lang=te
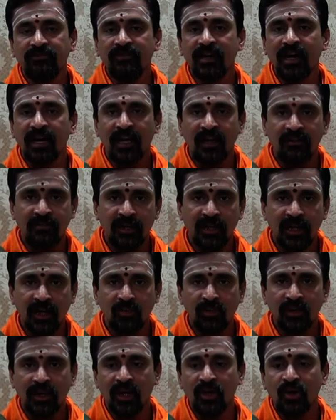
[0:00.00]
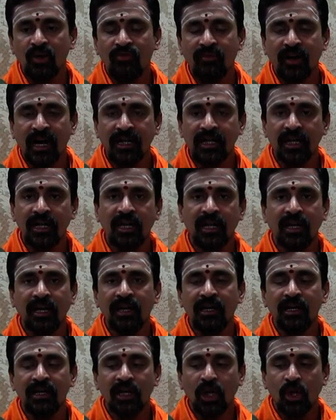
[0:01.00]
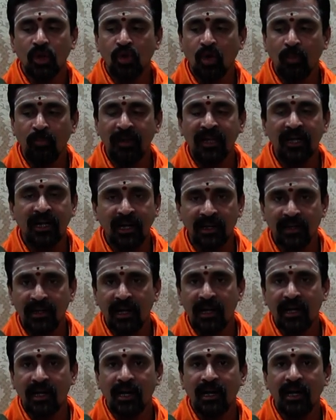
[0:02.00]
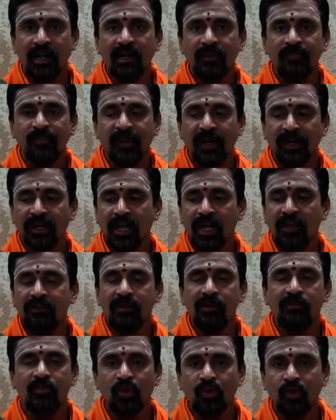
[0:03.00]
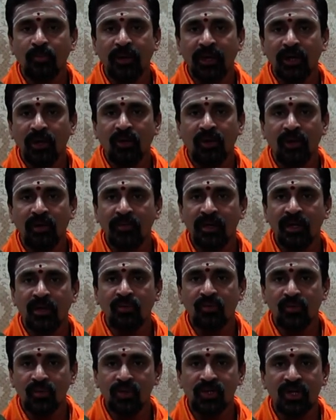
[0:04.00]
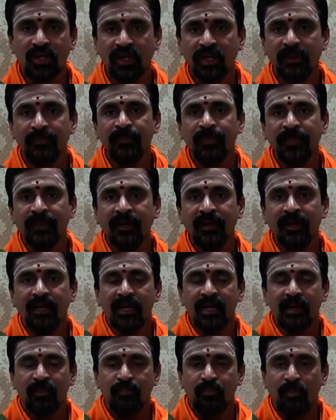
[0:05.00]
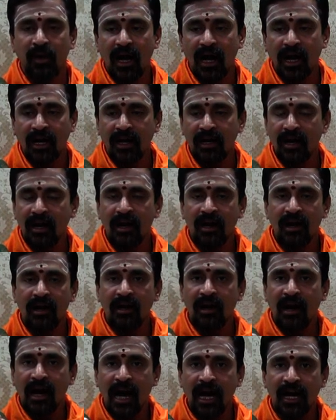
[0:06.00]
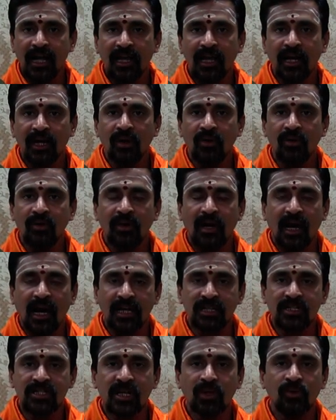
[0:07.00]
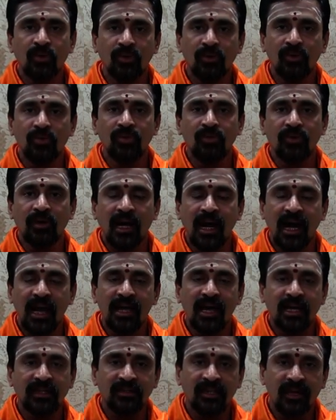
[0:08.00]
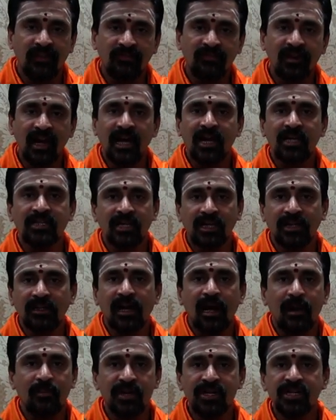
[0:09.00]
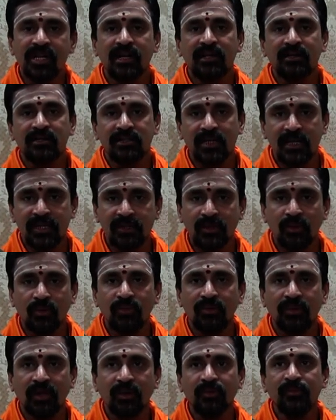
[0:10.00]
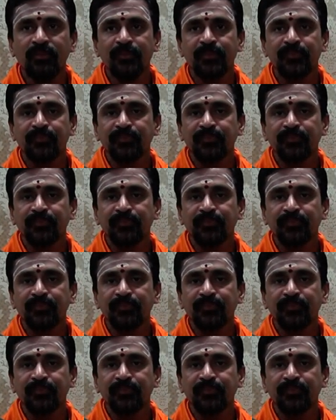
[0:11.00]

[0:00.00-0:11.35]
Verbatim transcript: ద్రవ్యాలు ఏవైతే ఉన్నాయో వాటిని తొమ్మిది గంటల కళ్ళ టీవీ ముందు పెట్టుకొని మీరు కూర్చొని అక్కడ ఆలయంలో అర్చకులు ఆయా ద్రవ్యాల చేత అభిషేకం చేస్తూ ఉంటారు